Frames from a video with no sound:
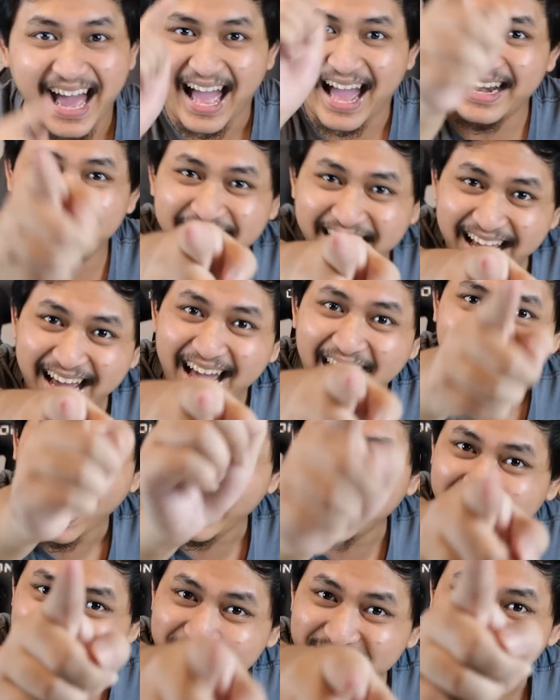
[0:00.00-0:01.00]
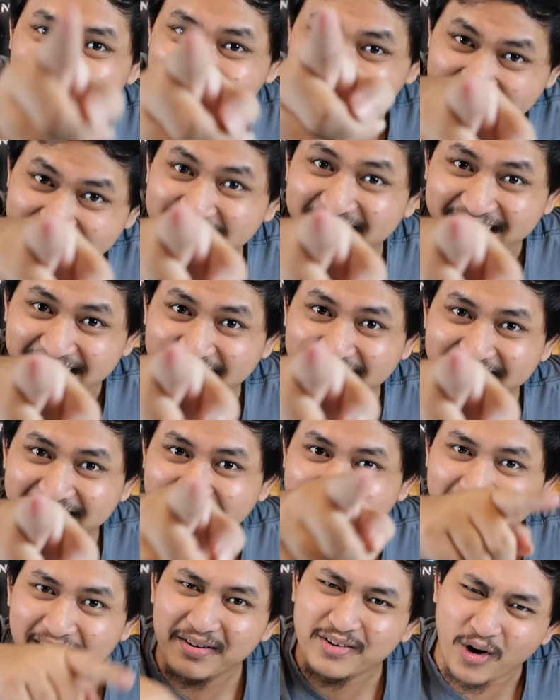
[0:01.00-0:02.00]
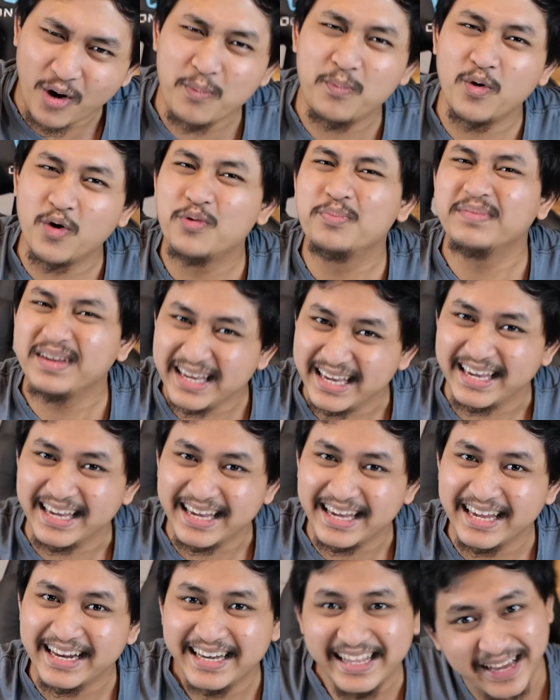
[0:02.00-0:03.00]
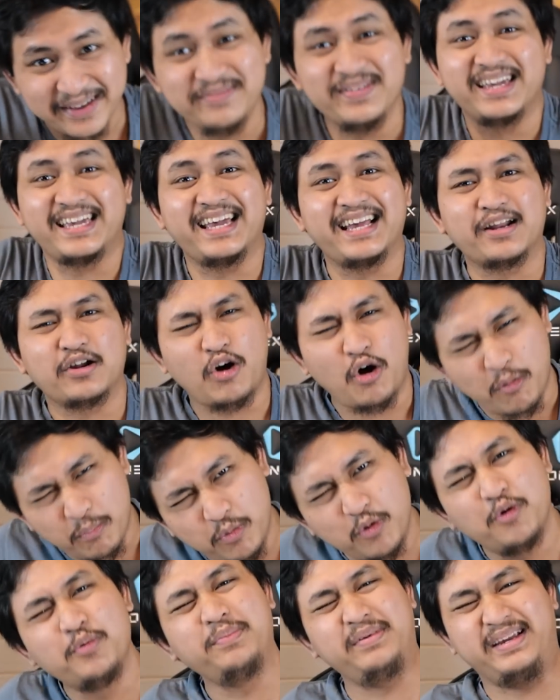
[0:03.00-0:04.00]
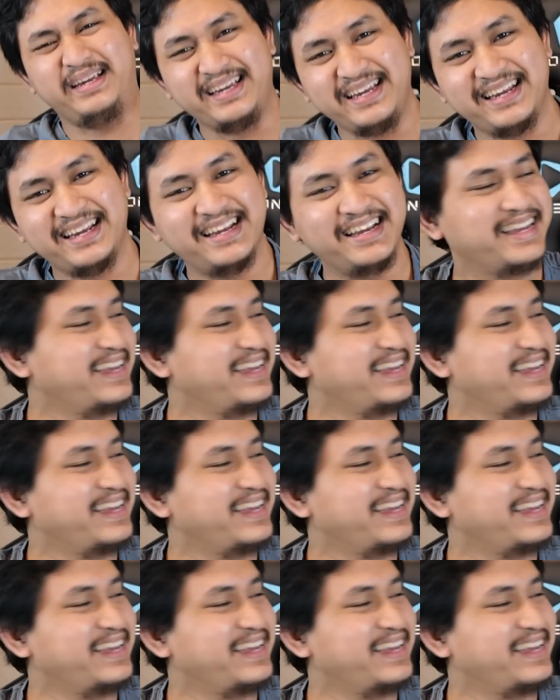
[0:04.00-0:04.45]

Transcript: anda Anda juga mikir kan, kok bumi? Dia mikir kok bumi?